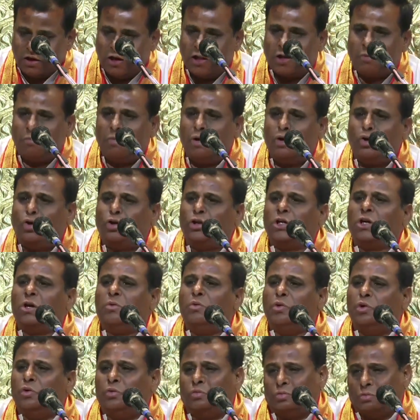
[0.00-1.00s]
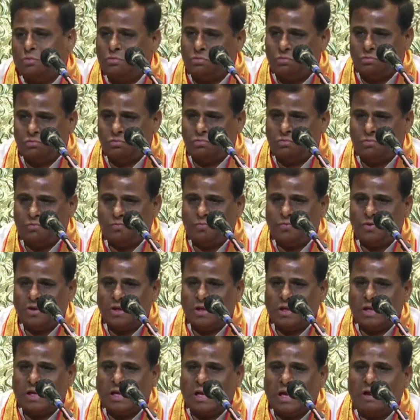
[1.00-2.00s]
నిర్మలోదకములు
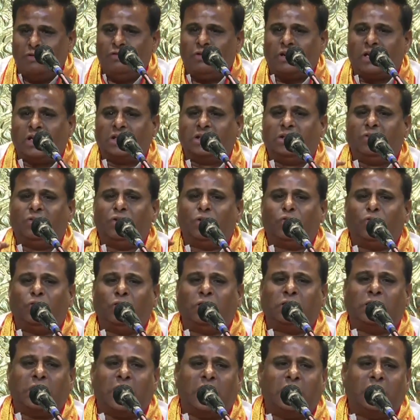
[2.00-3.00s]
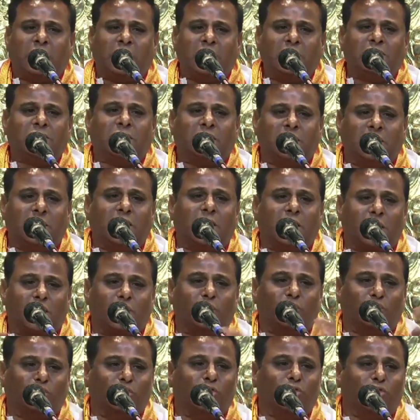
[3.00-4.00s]
అవి రక్తం అనుకొని తాగడానికి సందేహం
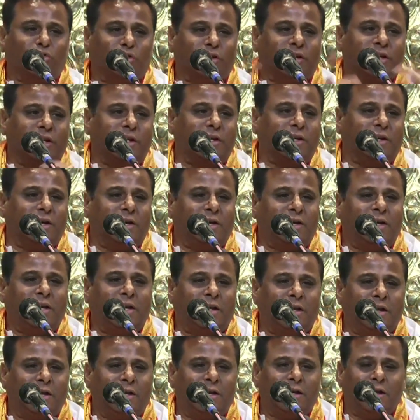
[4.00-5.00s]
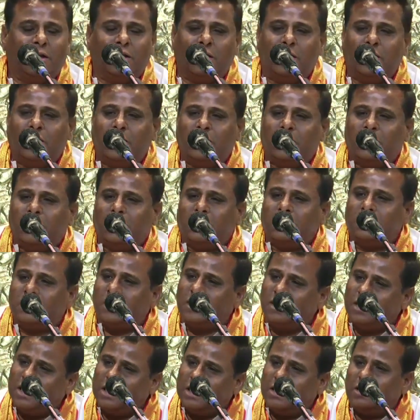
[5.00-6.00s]
కలుగుతూ ఉంది అంటే
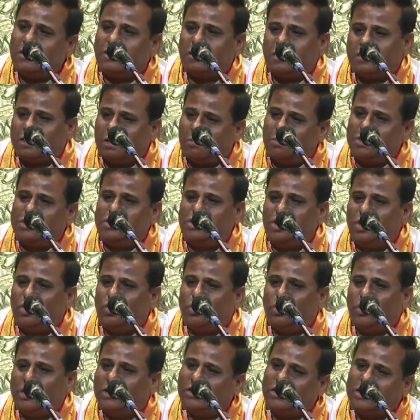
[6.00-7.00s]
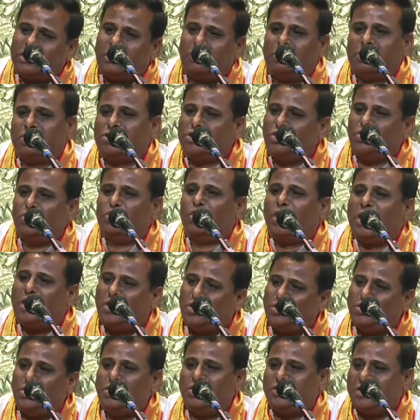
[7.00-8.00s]
సందే సమస్యలో ఎంత సమస్య ఉందో
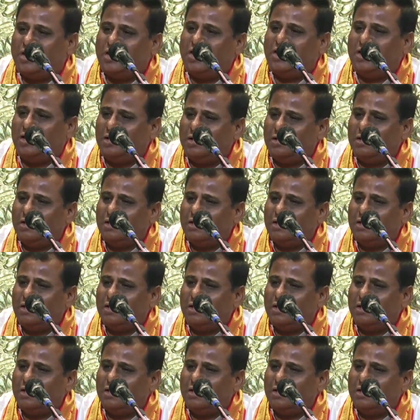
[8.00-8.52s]
ఆలోచించండి